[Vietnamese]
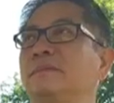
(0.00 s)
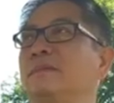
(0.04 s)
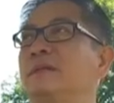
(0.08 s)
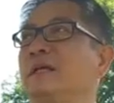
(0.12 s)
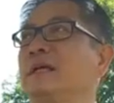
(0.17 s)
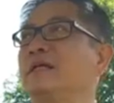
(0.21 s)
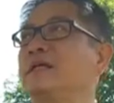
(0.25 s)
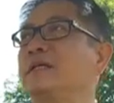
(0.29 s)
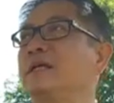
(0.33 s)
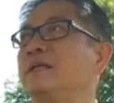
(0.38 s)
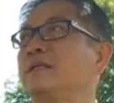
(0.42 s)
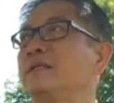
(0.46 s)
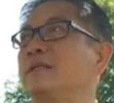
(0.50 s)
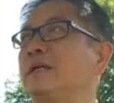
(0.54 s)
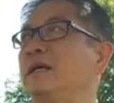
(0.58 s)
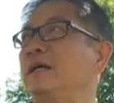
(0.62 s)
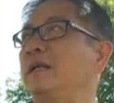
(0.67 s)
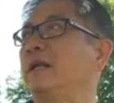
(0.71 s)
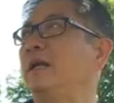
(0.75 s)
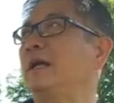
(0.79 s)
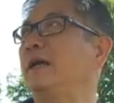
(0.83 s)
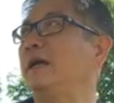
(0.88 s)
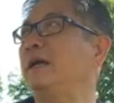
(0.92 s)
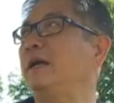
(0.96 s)
Tái sanh trở
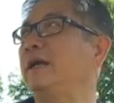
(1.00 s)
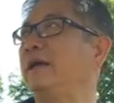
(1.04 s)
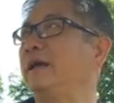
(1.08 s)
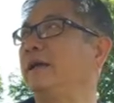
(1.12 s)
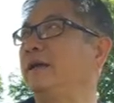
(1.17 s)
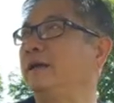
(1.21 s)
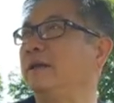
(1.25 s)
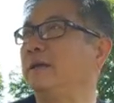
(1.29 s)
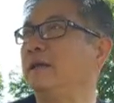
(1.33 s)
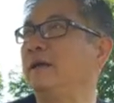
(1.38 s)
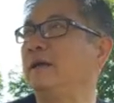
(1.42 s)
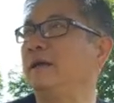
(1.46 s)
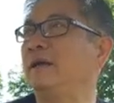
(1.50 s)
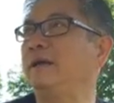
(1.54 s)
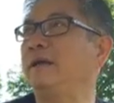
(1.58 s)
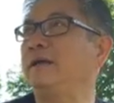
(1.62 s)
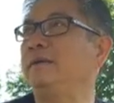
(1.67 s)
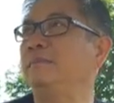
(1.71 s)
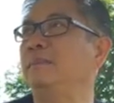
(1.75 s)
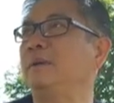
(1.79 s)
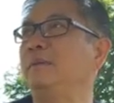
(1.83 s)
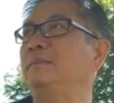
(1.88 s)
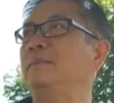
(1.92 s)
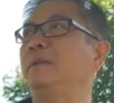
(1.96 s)
lại để
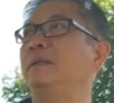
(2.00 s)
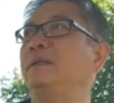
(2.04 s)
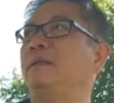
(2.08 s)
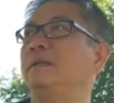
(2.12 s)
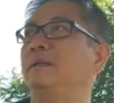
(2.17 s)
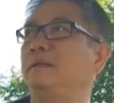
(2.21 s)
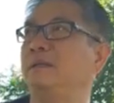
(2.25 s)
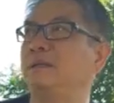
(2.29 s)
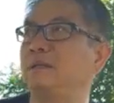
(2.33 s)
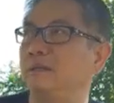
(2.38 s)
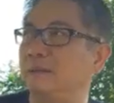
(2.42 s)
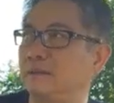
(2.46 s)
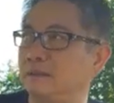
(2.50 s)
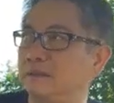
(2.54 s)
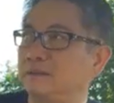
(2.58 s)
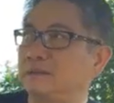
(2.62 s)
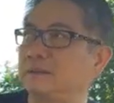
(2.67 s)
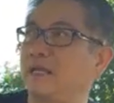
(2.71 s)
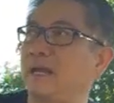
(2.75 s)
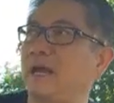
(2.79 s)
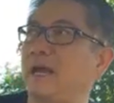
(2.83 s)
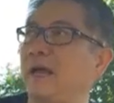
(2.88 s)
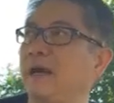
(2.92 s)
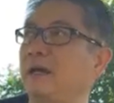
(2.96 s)
mà mình
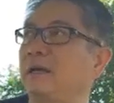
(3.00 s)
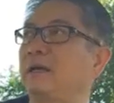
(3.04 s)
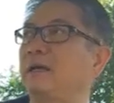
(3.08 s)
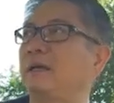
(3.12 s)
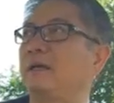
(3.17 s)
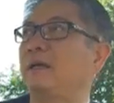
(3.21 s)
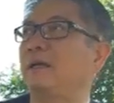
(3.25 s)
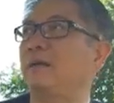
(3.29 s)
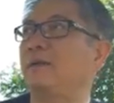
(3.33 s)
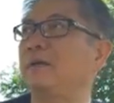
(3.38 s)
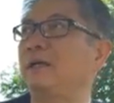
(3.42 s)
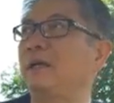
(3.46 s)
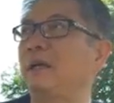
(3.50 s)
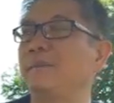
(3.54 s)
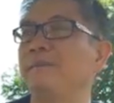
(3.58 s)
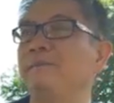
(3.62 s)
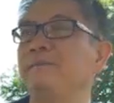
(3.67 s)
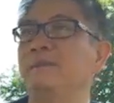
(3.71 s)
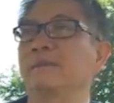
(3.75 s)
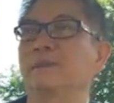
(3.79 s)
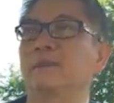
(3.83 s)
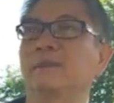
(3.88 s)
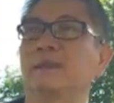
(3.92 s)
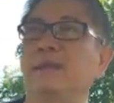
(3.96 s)
trả cái lỗi đó.
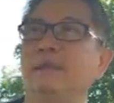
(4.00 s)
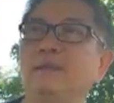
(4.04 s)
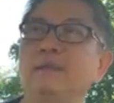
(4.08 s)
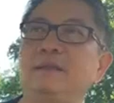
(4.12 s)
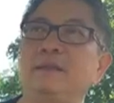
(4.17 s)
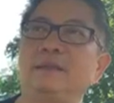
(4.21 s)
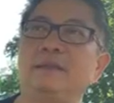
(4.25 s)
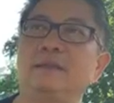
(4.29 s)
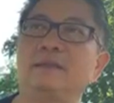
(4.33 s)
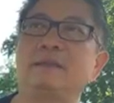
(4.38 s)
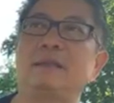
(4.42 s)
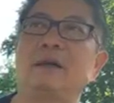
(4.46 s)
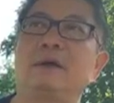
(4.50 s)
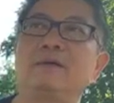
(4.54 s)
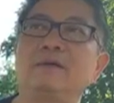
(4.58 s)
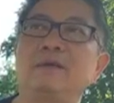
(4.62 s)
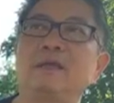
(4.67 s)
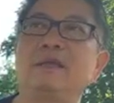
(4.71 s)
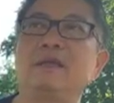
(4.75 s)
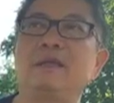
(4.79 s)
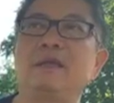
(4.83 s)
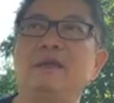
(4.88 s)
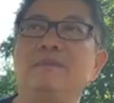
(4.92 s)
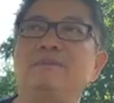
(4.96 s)
Tại vì tội
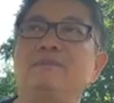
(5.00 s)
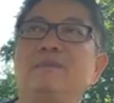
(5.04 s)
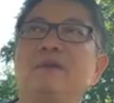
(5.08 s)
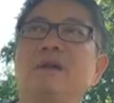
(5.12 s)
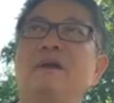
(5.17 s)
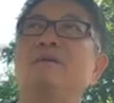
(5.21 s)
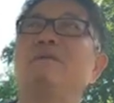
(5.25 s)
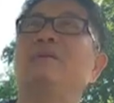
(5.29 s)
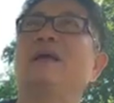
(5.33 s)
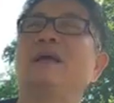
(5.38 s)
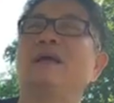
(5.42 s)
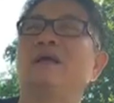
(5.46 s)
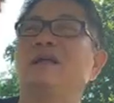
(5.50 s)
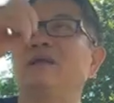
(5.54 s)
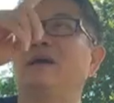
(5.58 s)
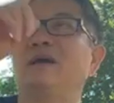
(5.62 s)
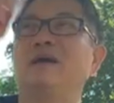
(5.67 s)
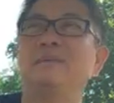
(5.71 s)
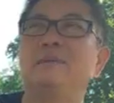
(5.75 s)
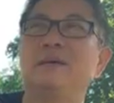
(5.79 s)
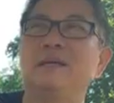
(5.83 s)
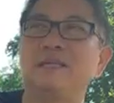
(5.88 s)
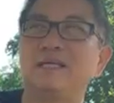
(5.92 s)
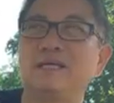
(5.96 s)
với nghiệp nó không phải là
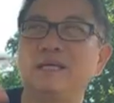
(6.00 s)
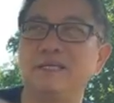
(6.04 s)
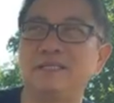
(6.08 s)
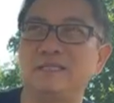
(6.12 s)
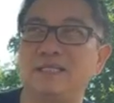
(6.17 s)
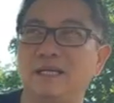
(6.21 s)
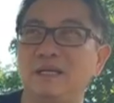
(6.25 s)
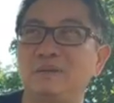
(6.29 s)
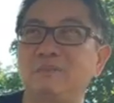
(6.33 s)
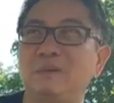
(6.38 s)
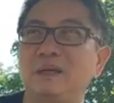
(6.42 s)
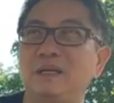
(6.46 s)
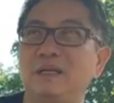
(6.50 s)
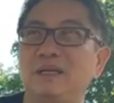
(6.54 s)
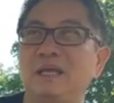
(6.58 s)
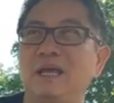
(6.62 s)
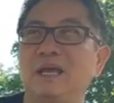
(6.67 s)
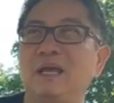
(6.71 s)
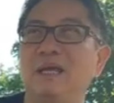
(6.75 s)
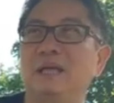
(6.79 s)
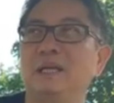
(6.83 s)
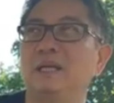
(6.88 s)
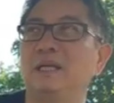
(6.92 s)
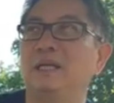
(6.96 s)
do bề trên xử mình
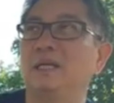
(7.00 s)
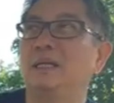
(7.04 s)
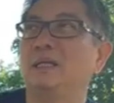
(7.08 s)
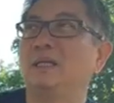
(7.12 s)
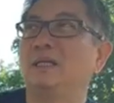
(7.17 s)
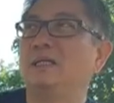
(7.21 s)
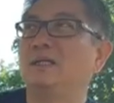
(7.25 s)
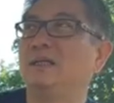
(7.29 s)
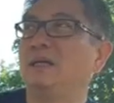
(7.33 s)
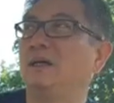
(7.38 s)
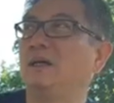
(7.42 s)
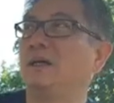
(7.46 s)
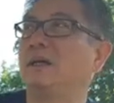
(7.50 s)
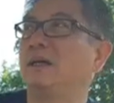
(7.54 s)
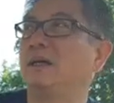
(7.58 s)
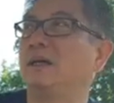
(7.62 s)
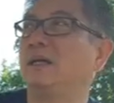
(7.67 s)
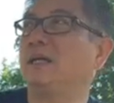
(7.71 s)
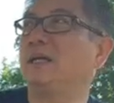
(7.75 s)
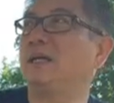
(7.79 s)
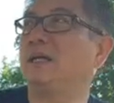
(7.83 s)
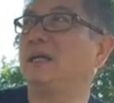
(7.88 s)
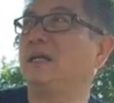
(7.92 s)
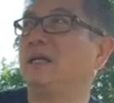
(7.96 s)
nha, do
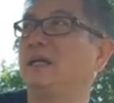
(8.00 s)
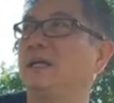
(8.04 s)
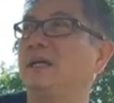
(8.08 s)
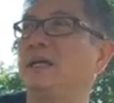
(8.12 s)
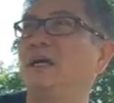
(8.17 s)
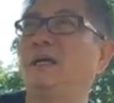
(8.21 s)
cái